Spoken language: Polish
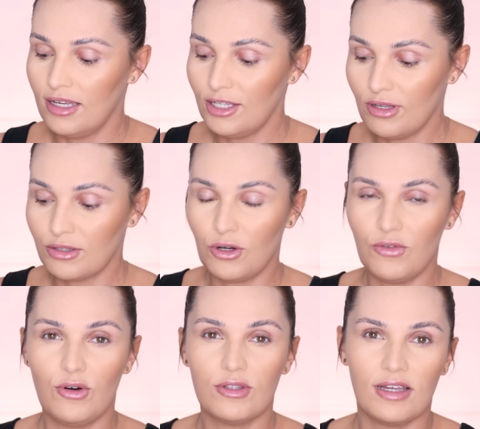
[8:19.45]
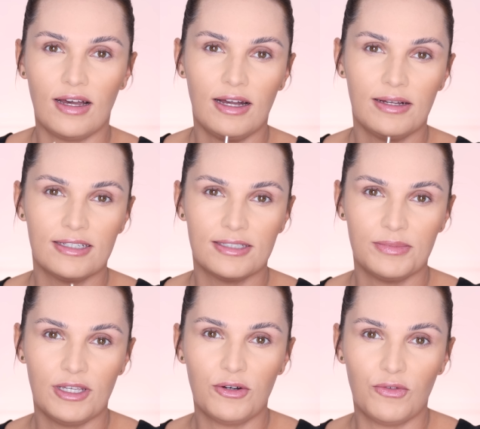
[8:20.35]
i dodatkowo ta
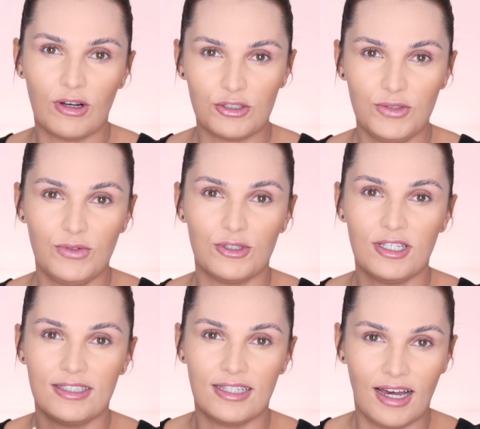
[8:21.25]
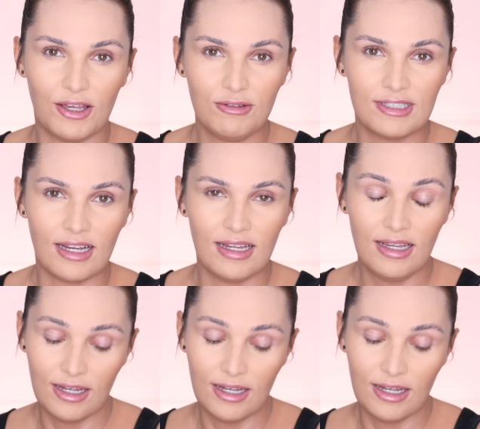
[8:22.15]
jego właściwość zastygająca,